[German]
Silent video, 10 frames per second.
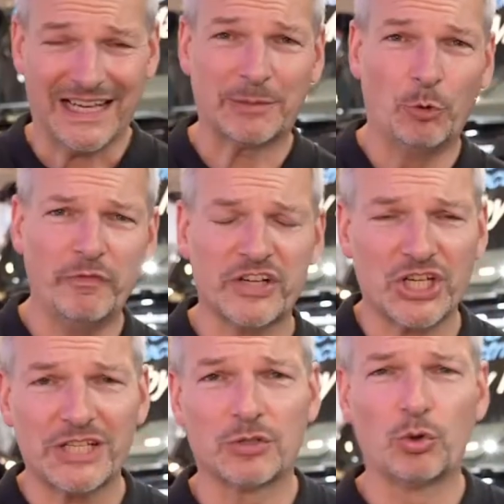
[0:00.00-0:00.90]
Nach dem
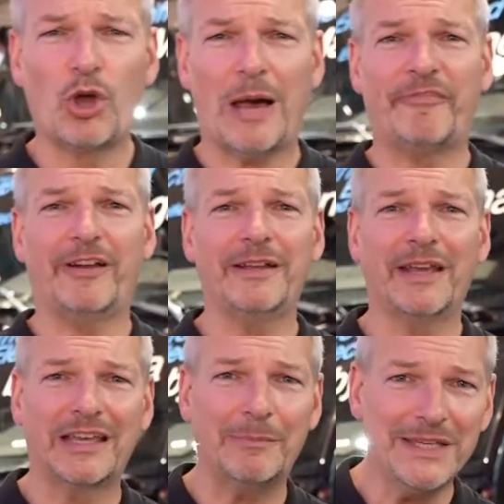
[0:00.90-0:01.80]
unwahrscheinlichen Druckabfall in
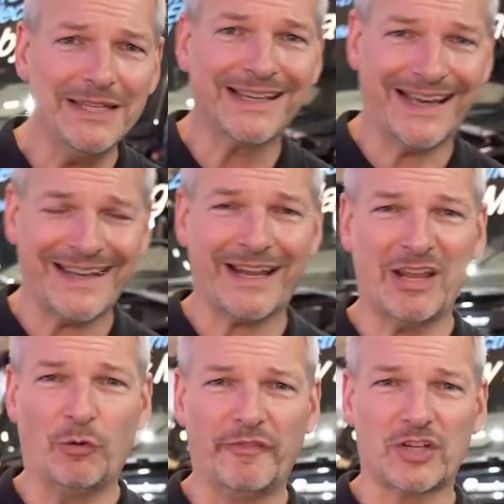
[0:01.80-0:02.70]
der Kabine kann dann
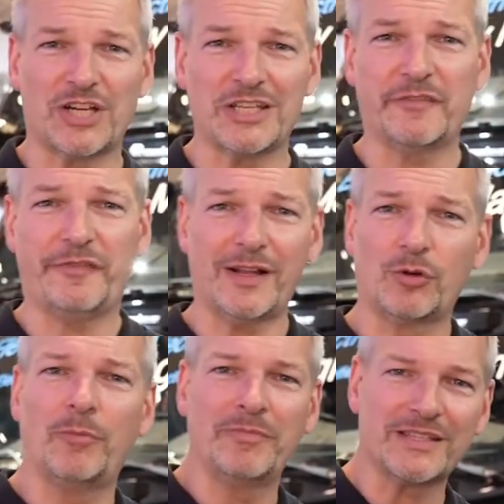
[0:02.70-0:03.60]
der unwahrscheinliche Fall
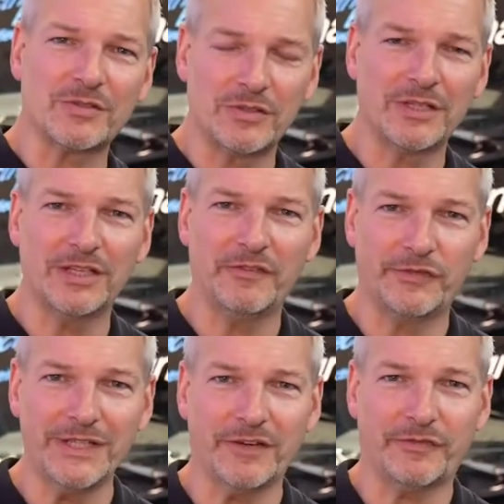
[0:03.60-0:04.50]
kommen, dass so ein äh,
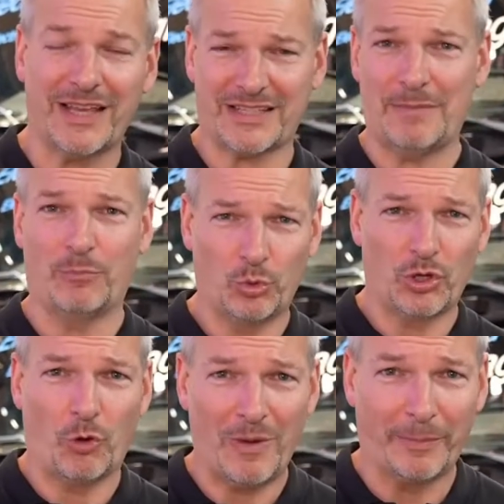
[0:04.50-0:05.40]
Flieger vielleicht am
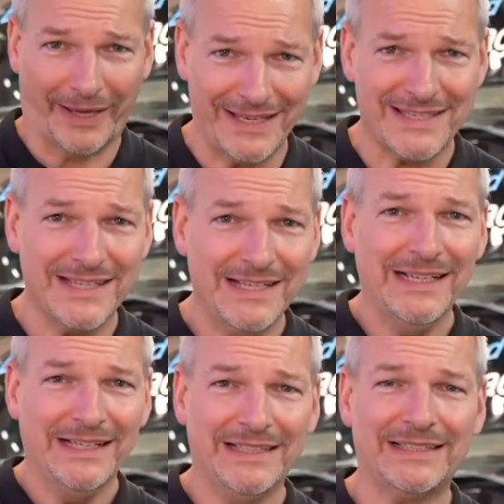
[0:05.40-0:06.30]
Boden auch mal brennt.
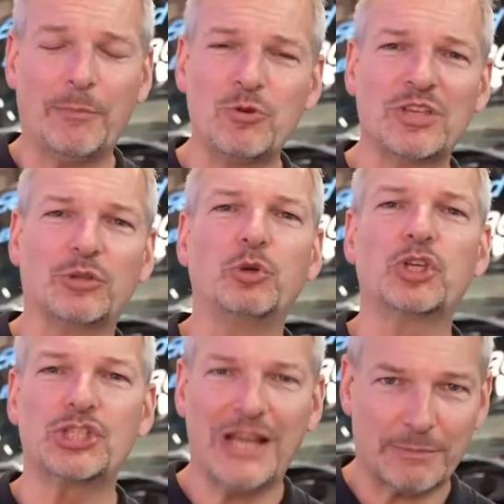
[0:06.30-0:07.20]
Äh, da musst du
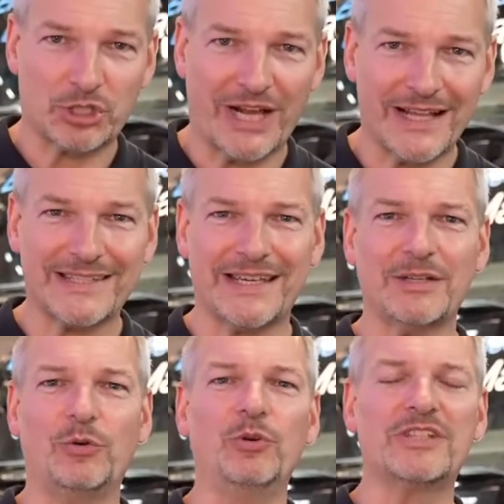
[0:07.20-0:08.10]
natürlich schnell am Start
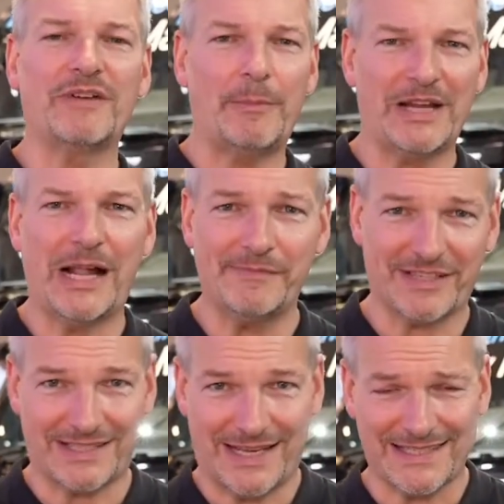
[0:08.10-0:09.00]
sein und zwar mit allem,
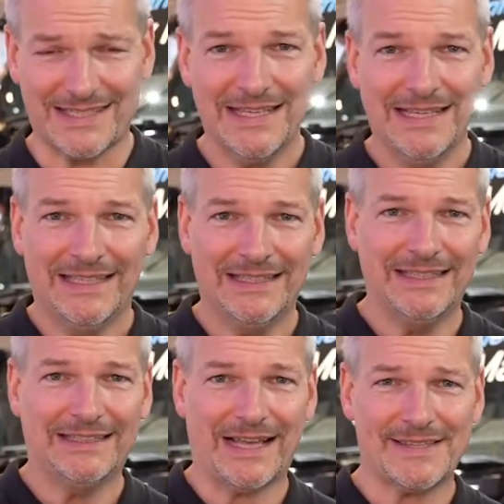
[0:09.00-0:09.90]
was du hast.
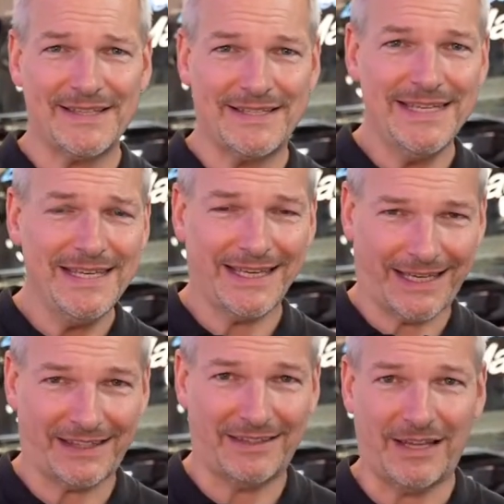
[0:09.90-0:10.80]
Äh, da sind die
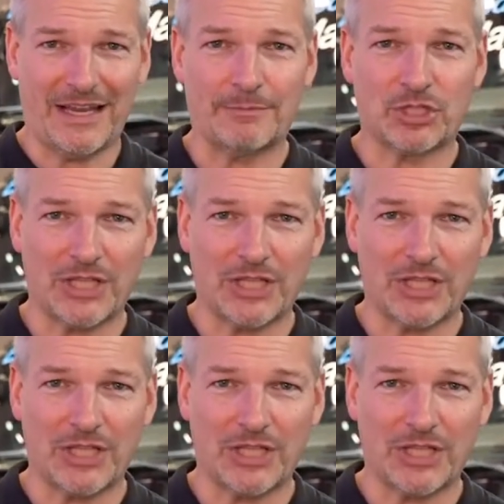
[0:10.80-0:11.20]
Geräte dann am